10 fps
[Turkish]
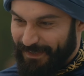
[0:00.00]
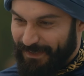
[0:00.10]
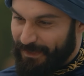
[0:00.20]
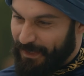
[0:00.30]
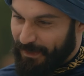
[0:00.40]

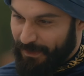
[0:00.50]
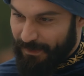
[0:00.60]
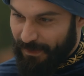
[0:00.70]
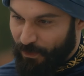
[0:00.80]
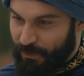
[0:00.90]

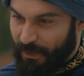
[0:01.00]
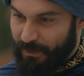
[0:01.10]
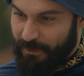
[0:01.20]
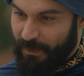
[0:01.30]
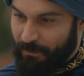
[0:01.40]
Ziyadesiyle güzel
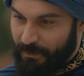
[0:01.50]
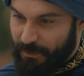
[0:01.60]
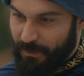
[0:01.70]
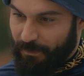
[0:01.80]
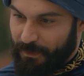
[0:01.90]

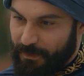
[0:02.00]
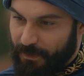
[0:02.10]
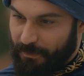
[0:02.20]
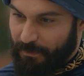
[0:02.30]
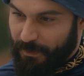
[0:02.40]
hazırlanmışsın demek
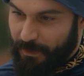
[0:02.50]
istedim.